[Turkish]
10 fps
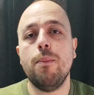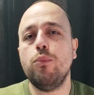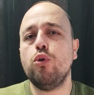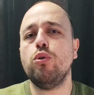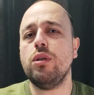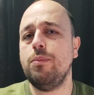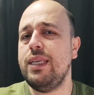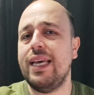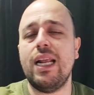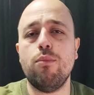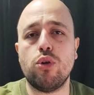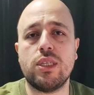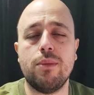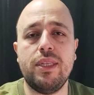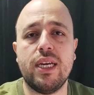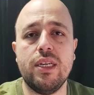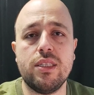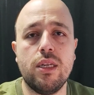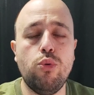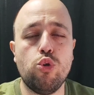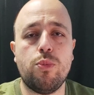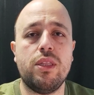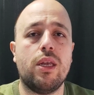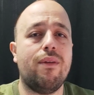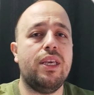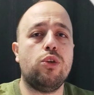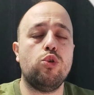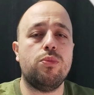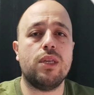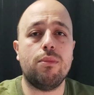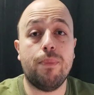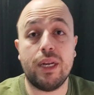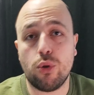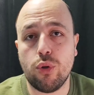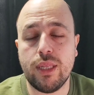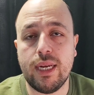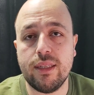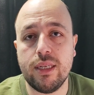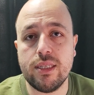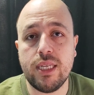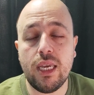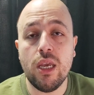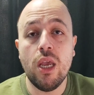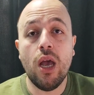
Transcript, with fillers: Bugün bir yerel borsanın bir tanesine 100 bin lira veya 200 bin lira bir para gönderdiğinizde